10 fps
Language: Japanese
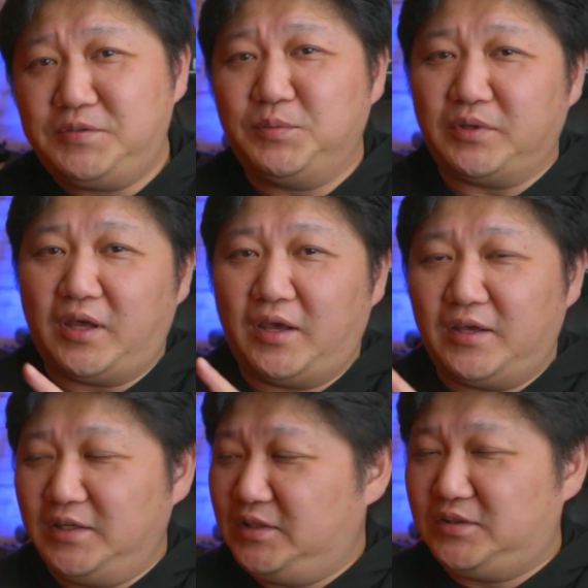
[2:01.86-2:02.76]
F 値もね、
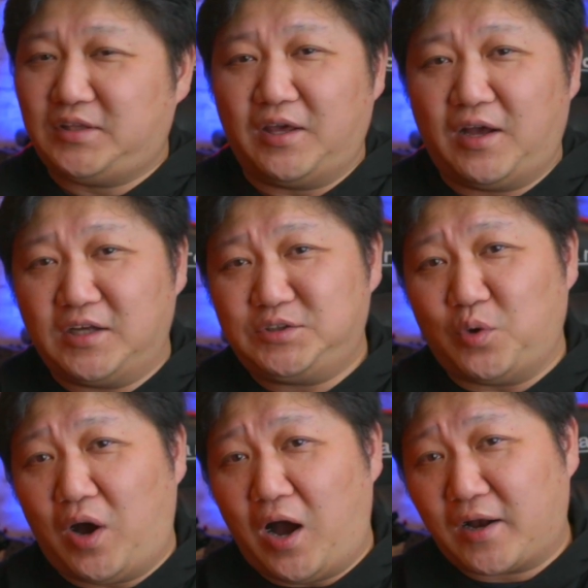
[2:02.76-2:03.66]
1.8
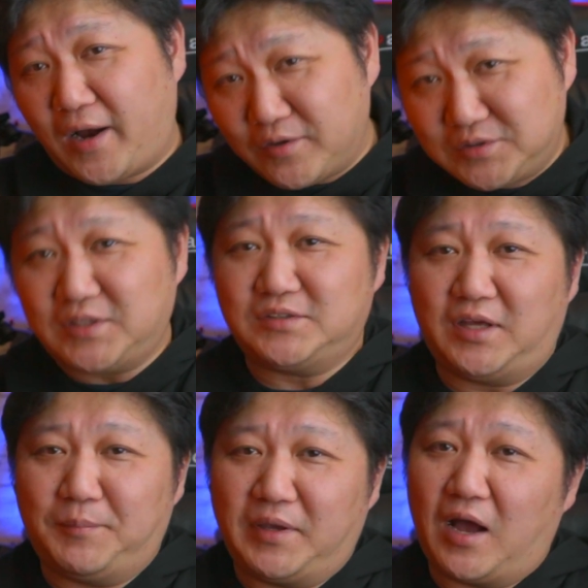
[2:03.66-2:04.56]
と明るくです
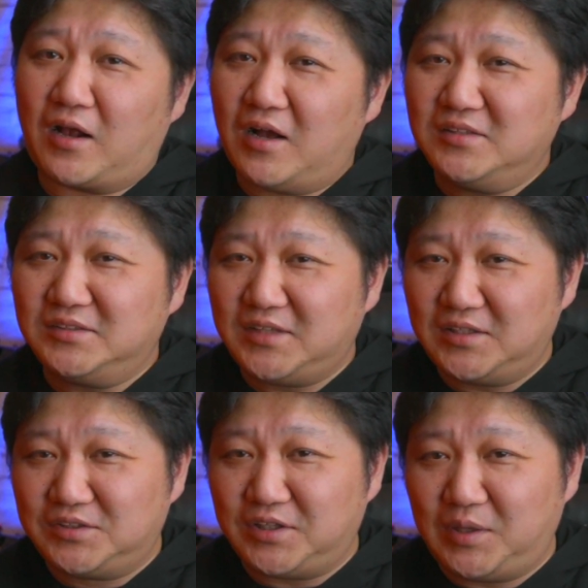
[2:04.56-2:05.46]
ね、まあ、夜間
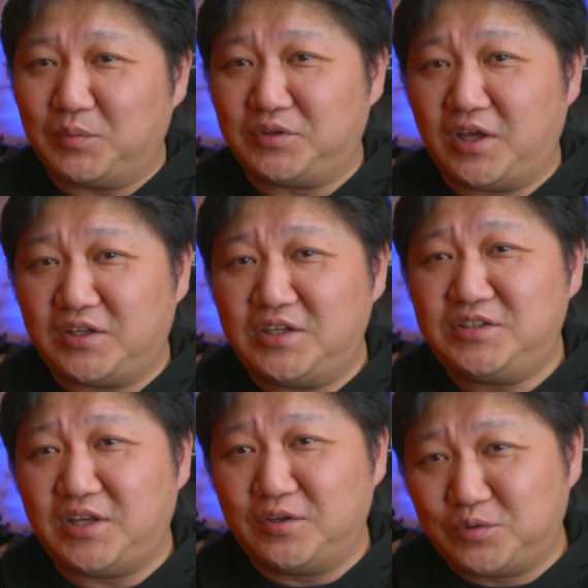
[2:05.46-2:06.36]
撮影でも適
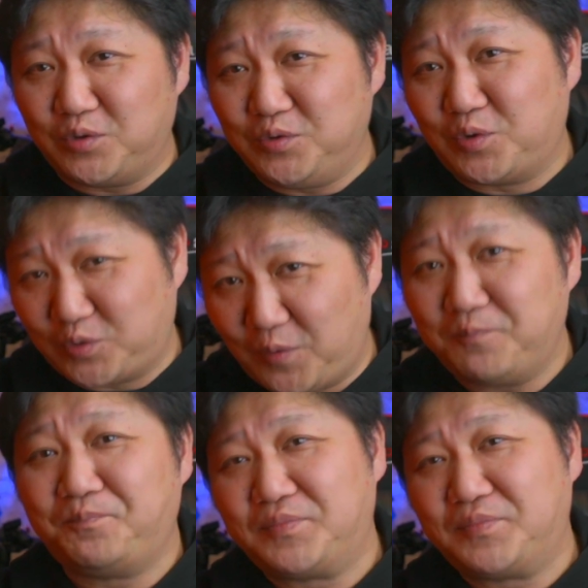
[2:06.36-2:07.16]
しているということ。